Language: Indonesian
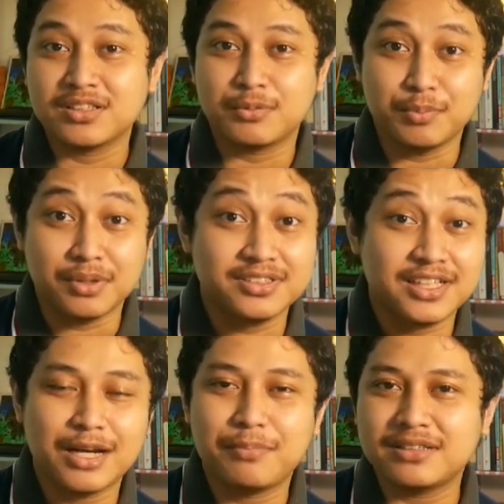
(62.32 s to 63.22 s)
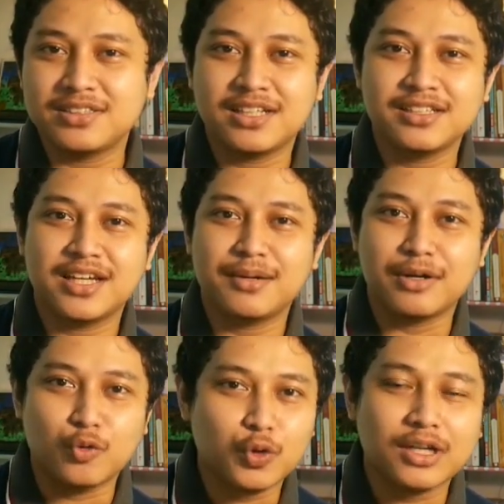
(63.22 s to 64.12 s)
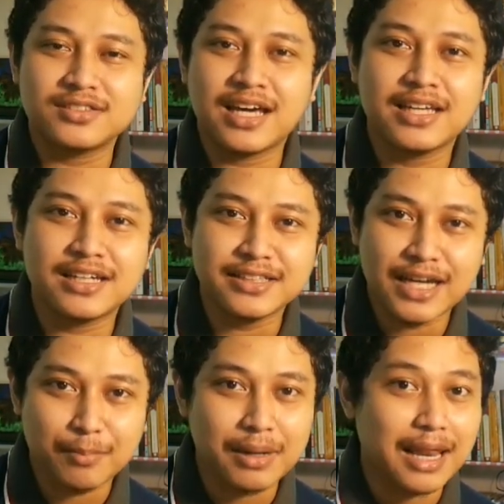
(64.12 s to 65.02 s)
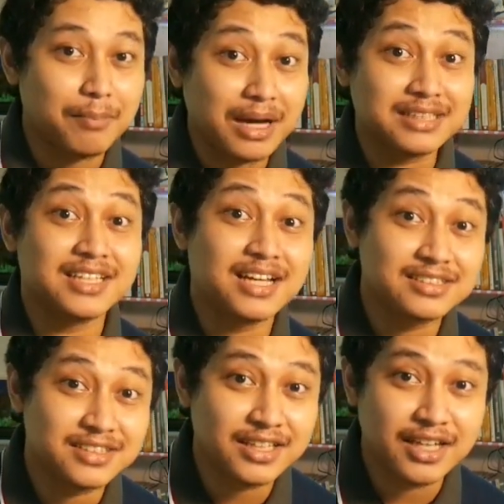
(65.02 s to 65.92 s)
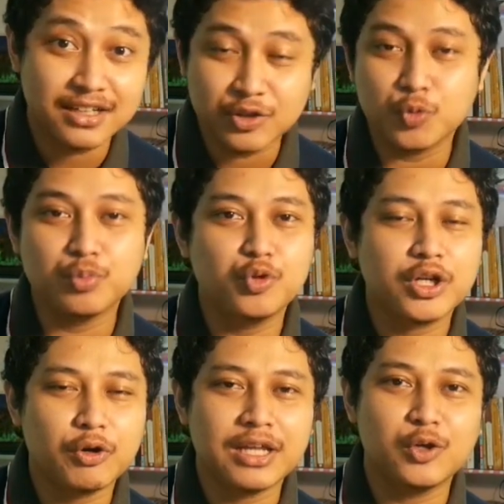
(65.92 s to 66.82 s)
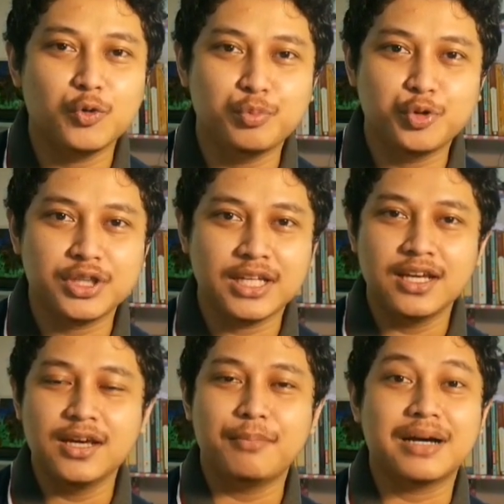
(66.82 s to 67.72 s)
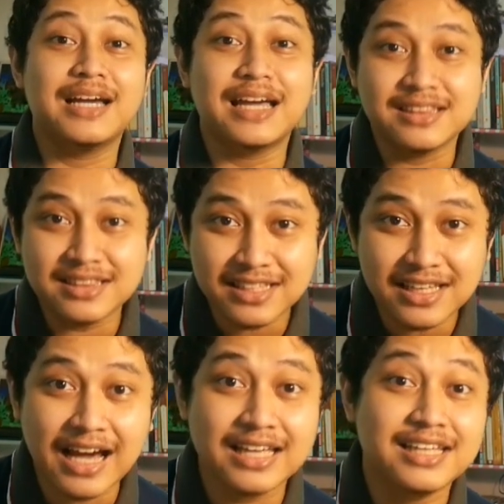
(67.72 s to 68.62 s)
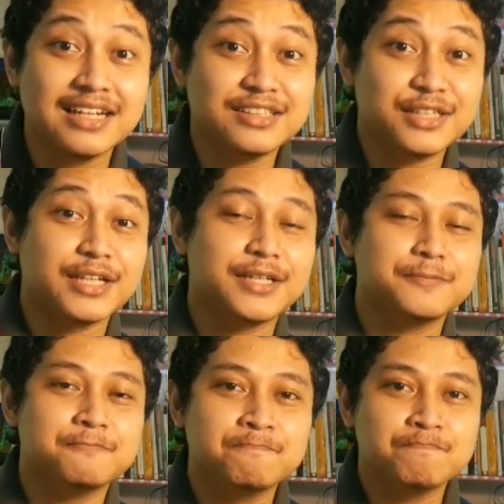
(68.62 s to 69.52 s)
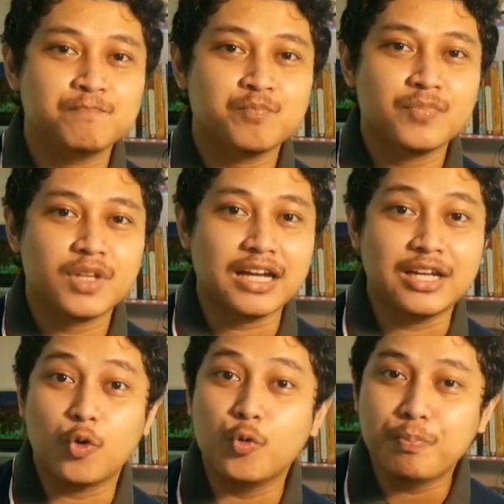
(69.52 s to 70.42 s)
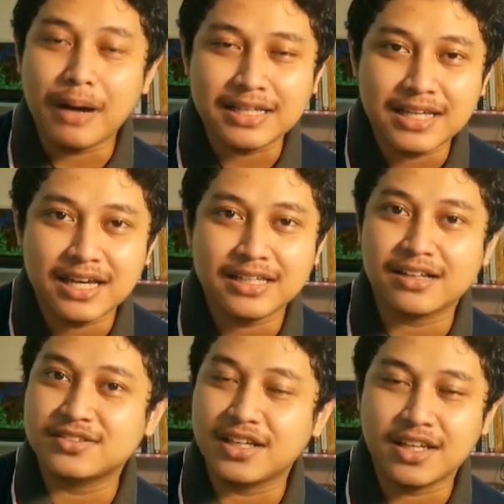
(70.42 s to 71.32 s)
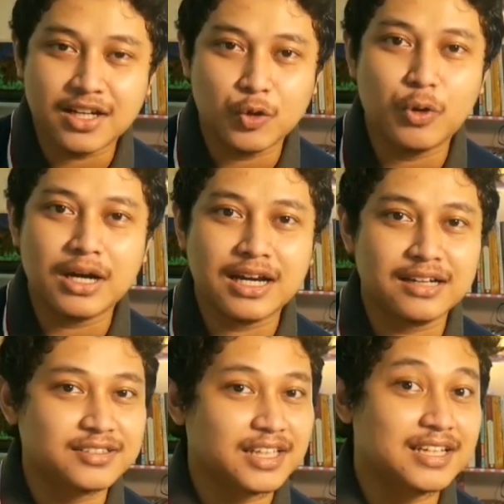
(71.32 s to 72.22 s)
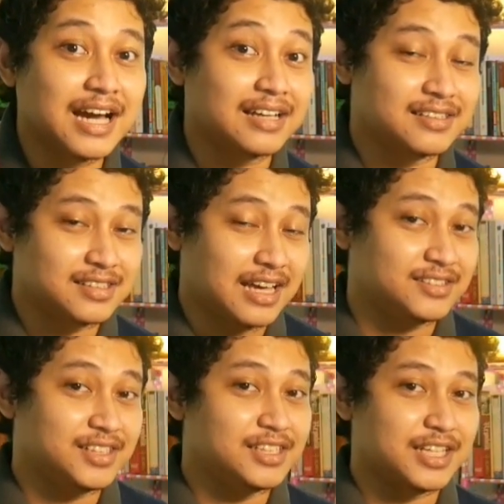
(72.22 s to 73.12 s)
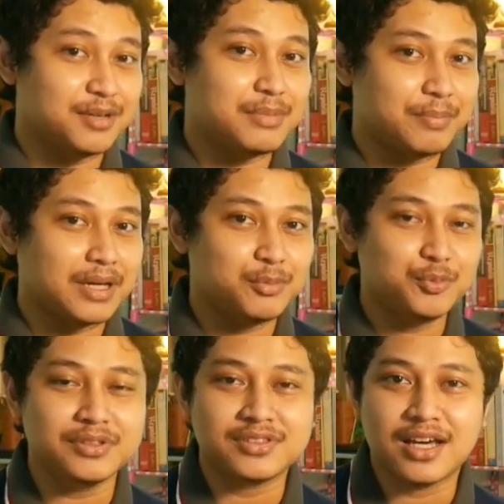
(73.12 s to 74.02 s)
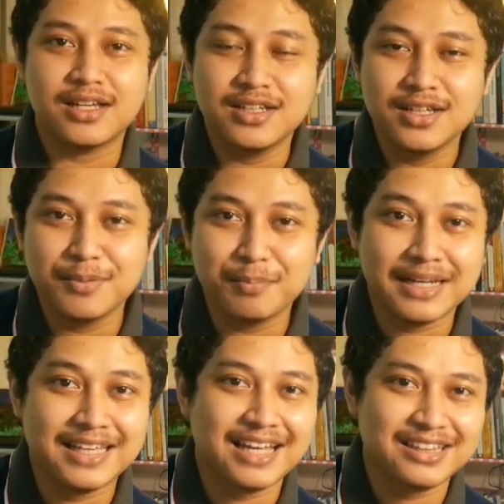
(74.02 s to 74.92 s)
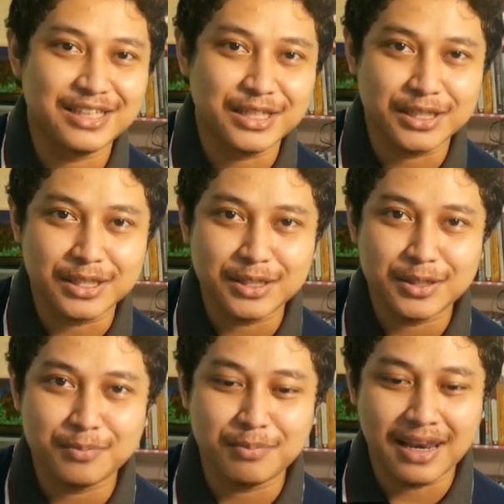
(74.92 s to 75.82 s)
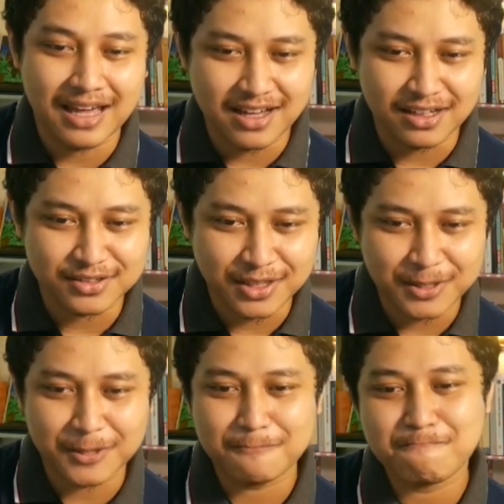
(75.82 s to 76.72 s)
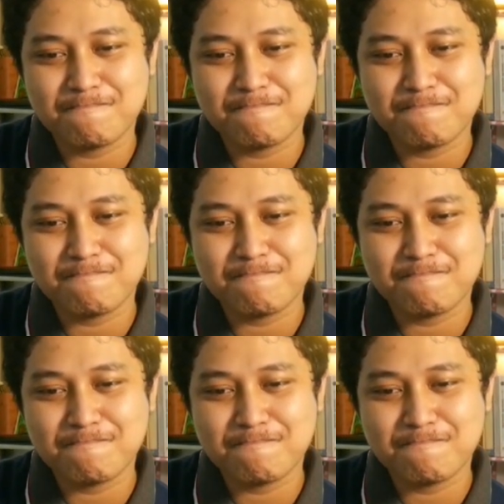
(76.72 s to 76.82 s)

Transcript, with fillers: saya membersihkan pasirnya, menguras airnya, melap kaca-kaca yang ditumbuhi oleh lumut, mengganti airnya. Ada upaya yang saya keluarkan sehingga hasilnya Bapak Ibu bisa melihat di belakang saya.